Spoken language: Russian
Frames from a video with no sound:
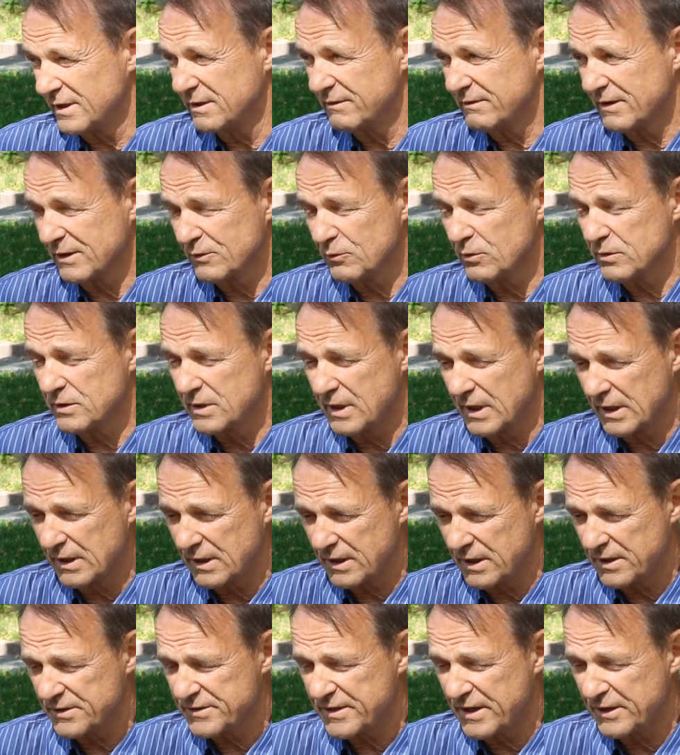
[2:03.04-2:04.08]
Два года я
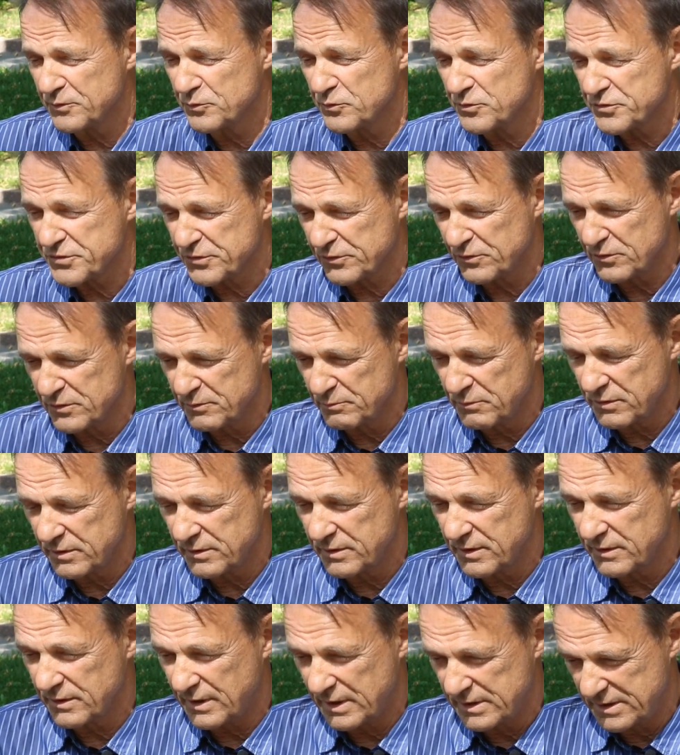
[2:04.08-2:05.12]
играл за юношескую
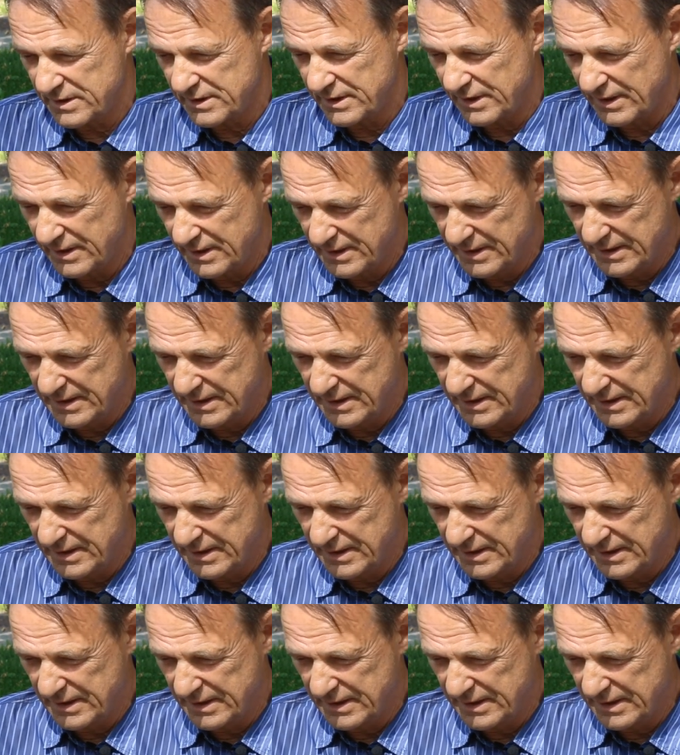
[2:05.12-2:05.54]
сборную России.